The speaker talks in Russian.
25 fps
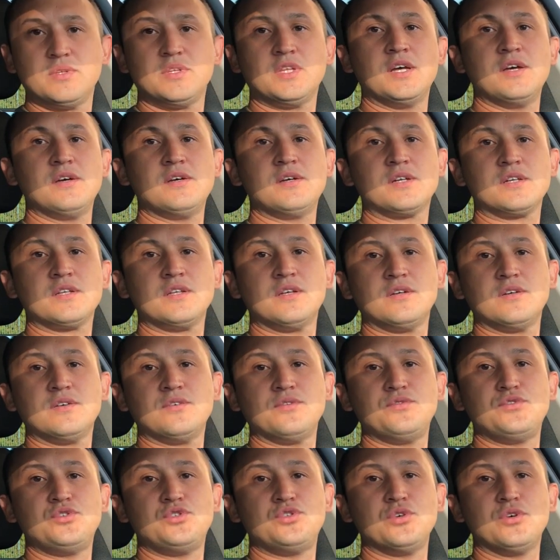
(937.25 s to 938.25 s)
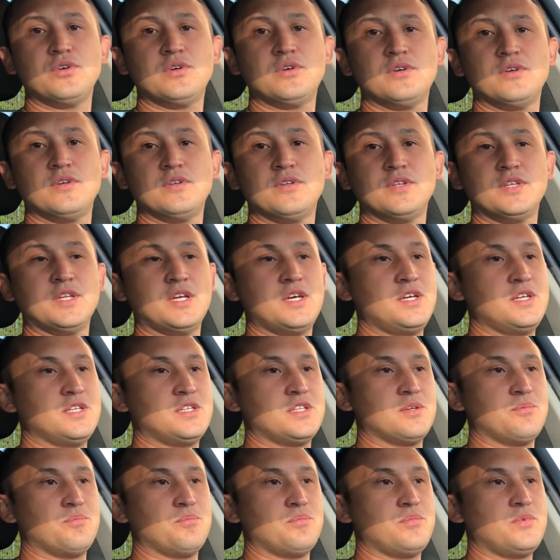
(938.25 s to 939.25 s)
Наверное, все на
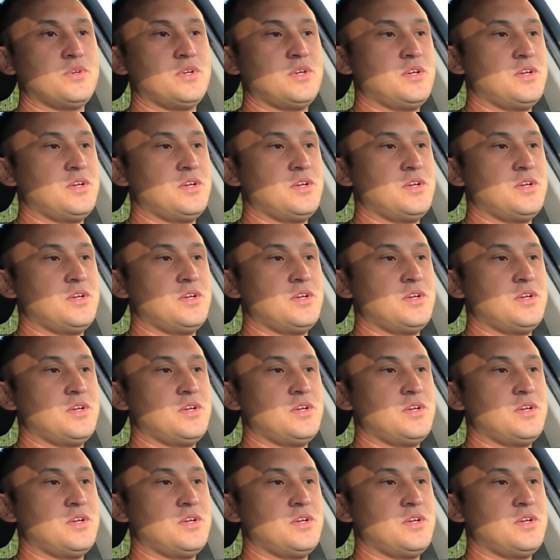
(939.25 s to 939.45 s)
этом.